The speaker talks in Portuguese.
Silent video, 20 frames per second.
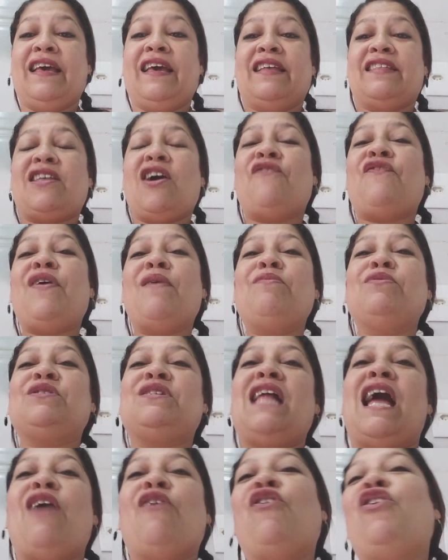Então vamos
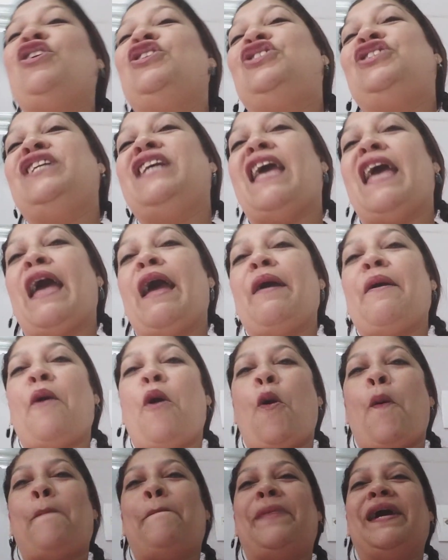lá, hoje é
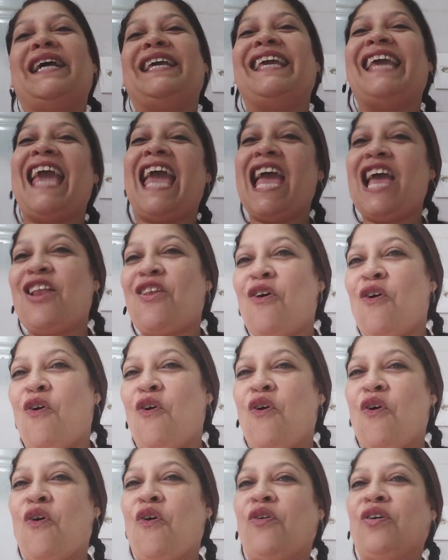o
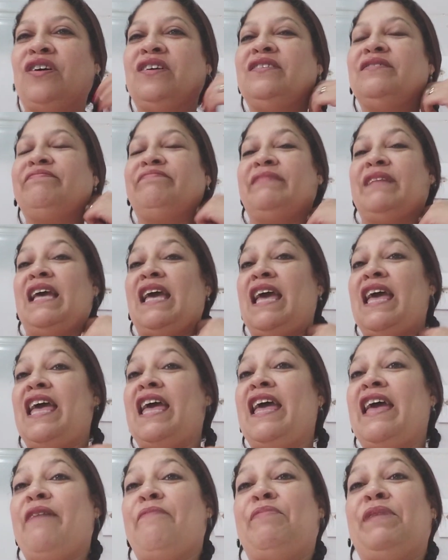banheiro.
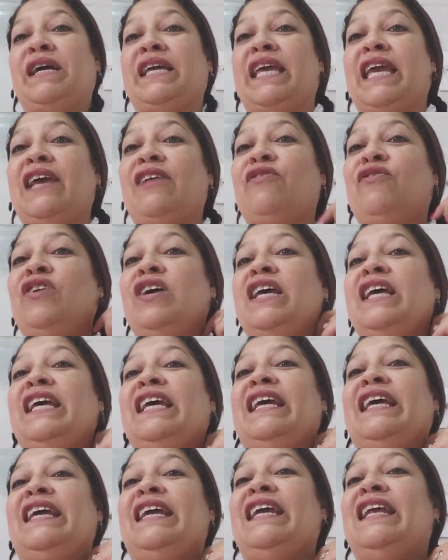É, banheiro,
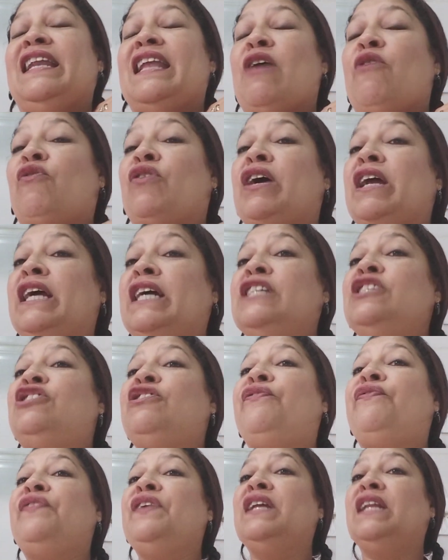ele é um
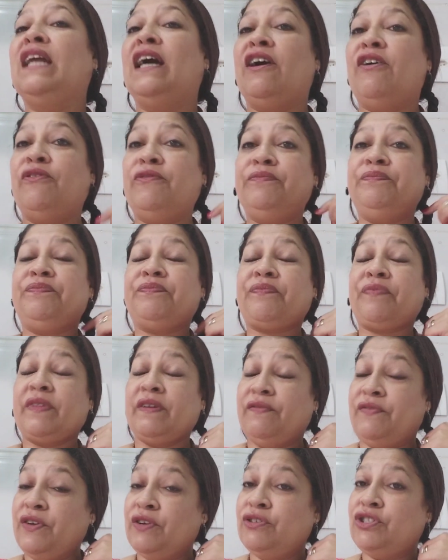grande vilão
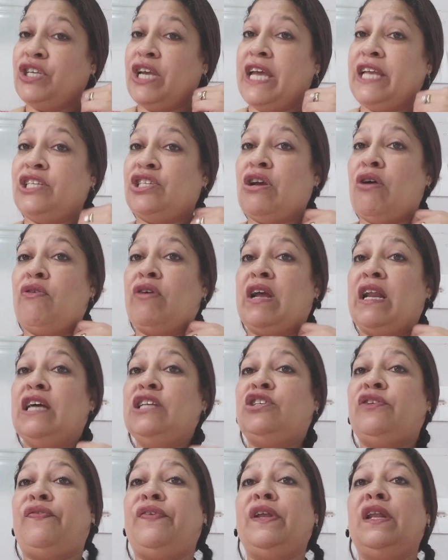viu, gente? É um
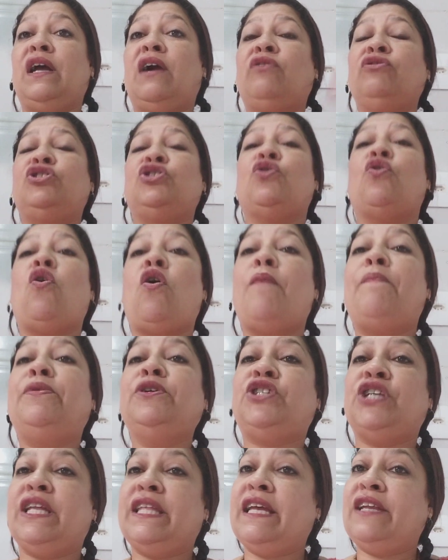grande vilão de roubo
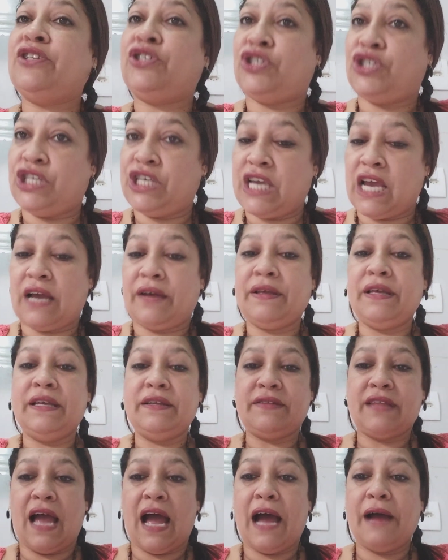de energia,
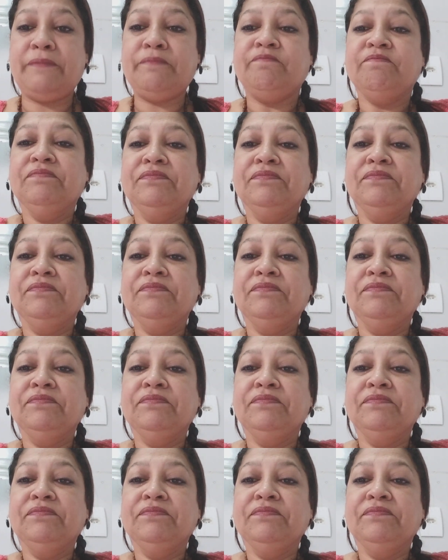tá?